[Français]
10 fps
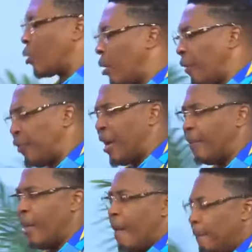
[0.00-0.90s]

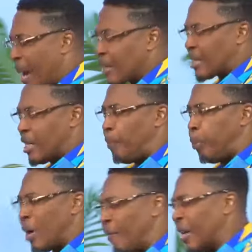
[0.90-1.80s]
glorifié. Merci
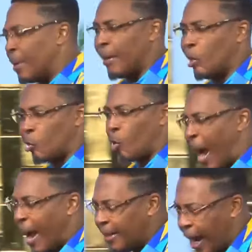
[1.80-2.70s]
pour l'avènement de ton
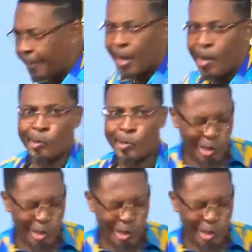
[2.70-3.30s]
règne dans